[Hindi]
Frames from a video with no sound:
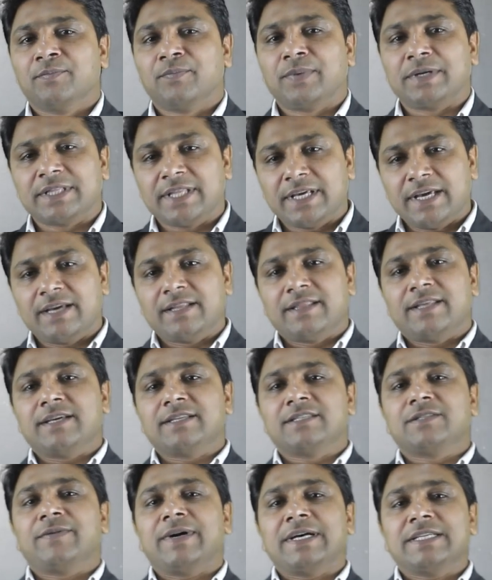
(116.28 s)
प्रत्येक
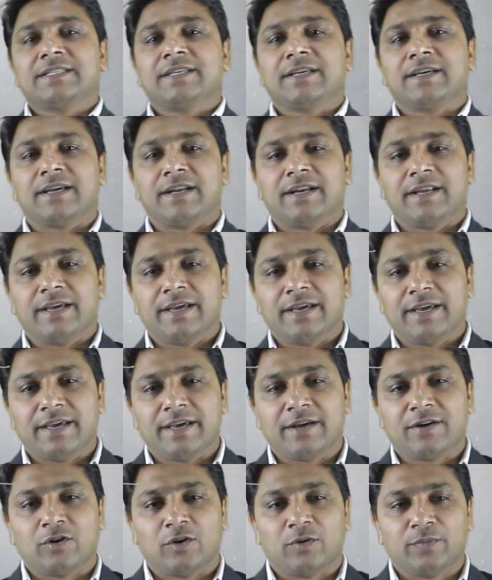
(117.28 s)
देशवासी के लिए
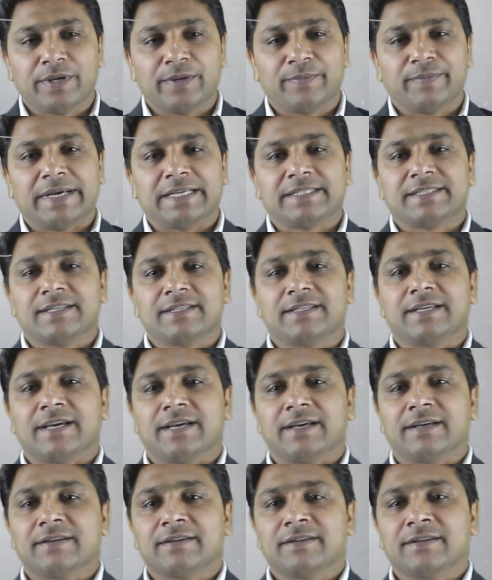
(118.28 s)
एक कॉमन मैसेज
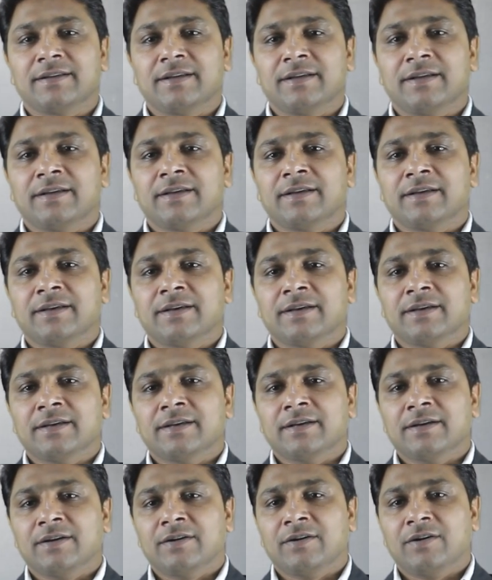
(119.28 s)
है
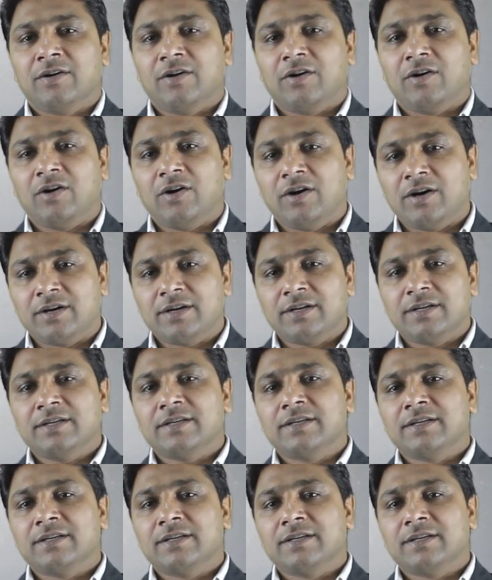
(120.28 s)
और